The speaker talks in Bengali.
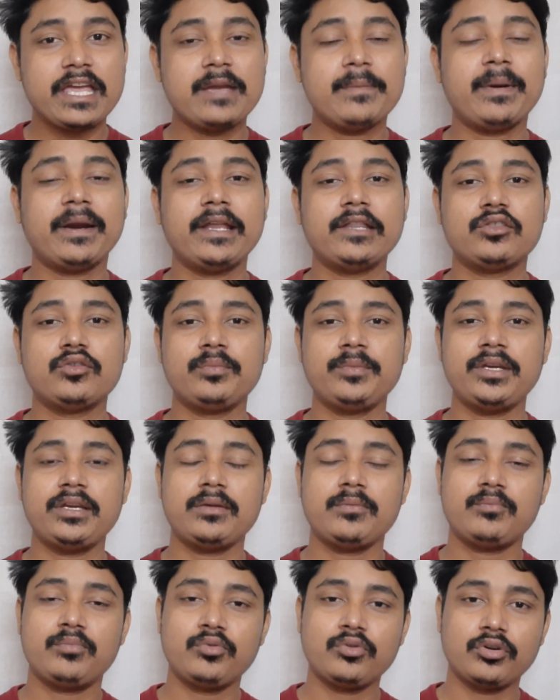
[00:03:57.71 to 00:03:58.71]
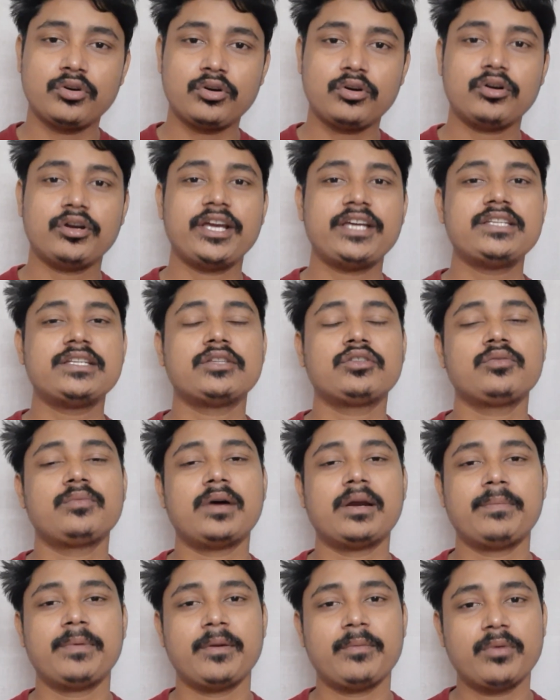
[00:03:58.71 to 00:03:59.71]
এবারে তুমি পুরো এই যে
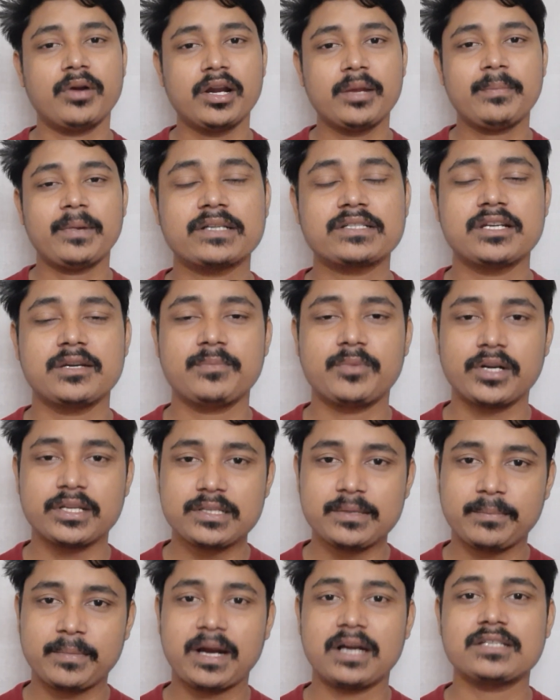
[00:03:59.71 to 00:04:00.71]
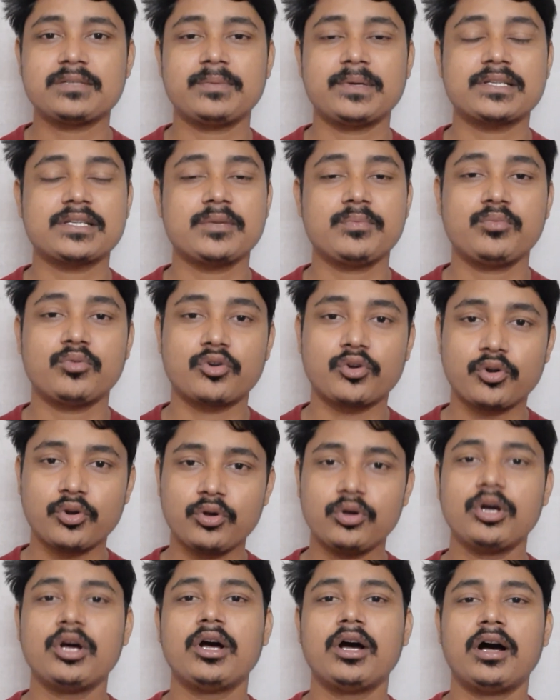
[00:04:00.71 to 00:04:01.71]
তোমার ফেব্রুয়ারি মাসের পরে যে মার্চ মাসের পনেরো